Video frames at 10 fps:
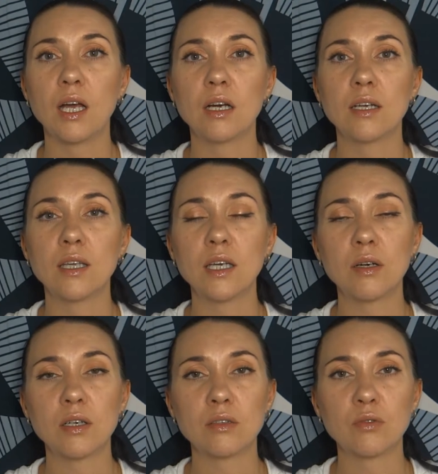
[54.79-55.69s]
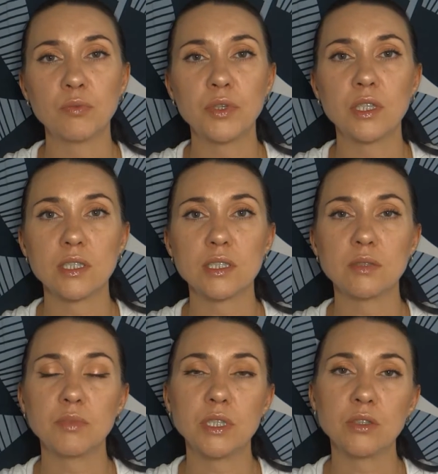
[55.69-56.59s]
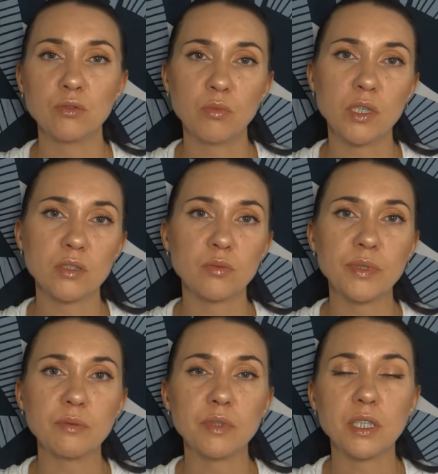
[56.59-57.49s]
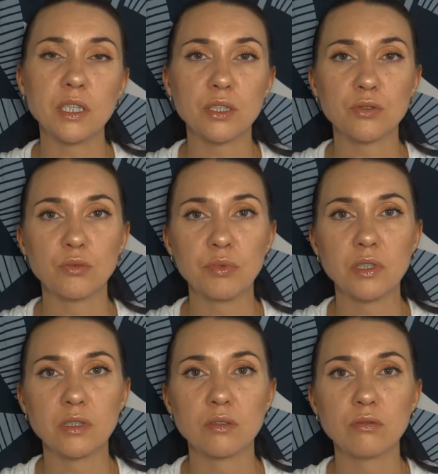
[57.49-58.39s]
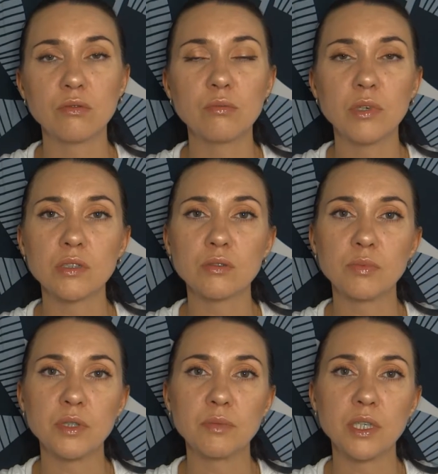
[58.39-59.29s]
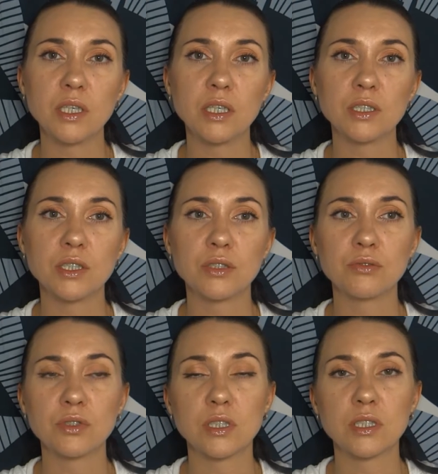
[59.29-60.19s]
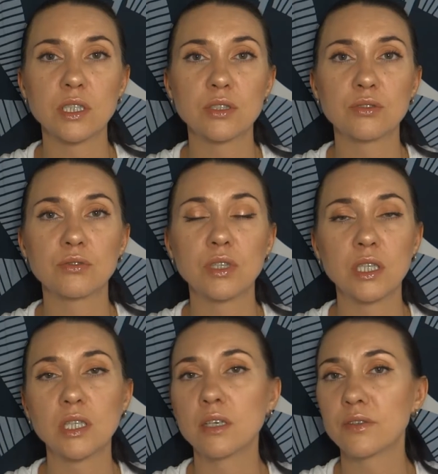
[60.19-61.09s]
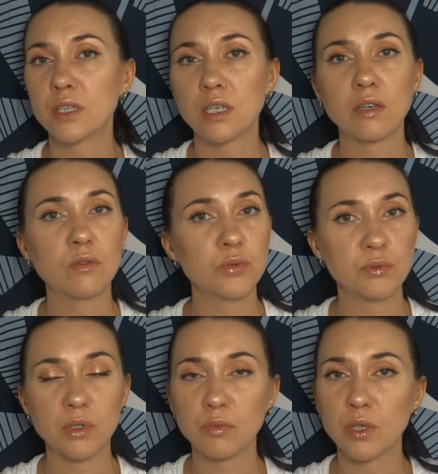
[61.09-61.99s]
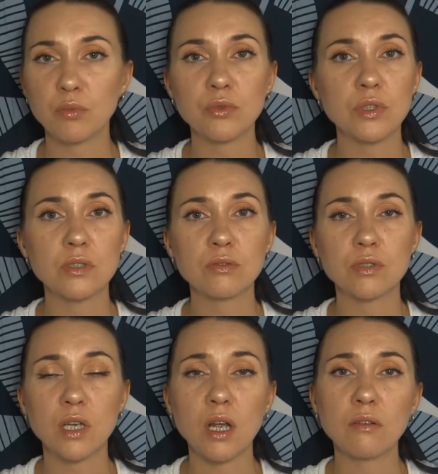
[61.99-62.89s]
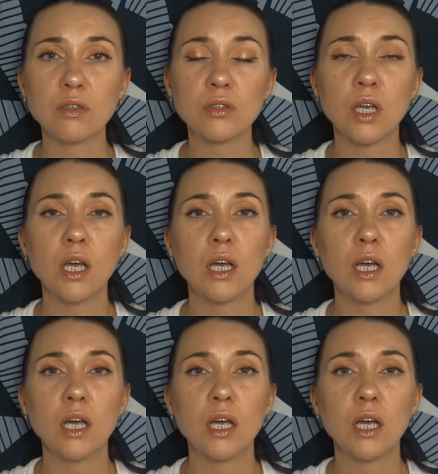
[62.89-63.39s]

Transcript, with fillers: А, я купила себе одну базу под макияж, купила другую базу под макияж. Хочу сказать, что и одна, и вторая, в общем-то, меня полностью устраивают.